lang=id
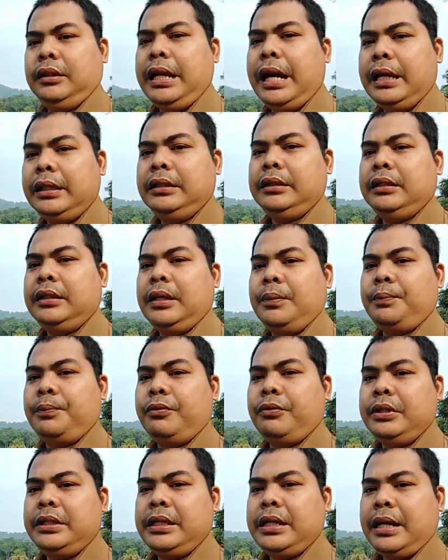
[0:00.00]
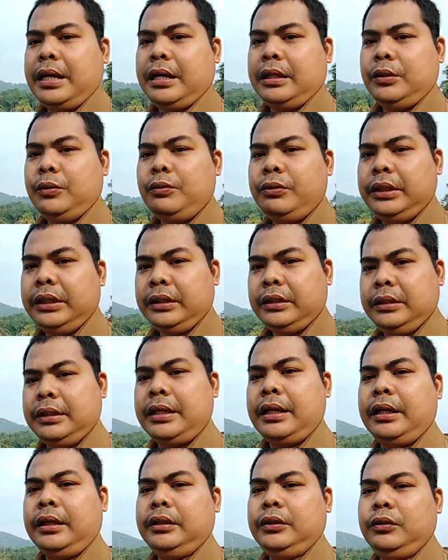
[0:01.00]
dan tidak punya duit
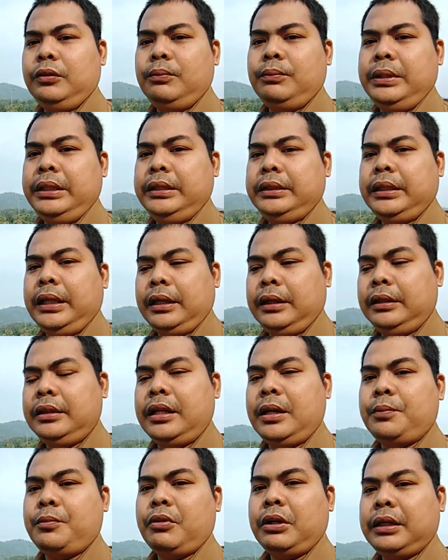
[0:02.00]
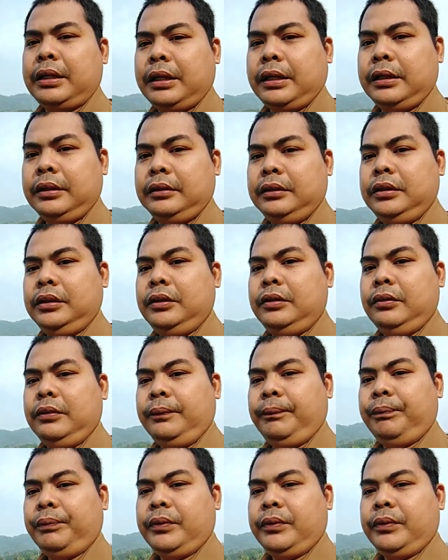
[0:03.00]
ya itu bisa dilaporkan gitu.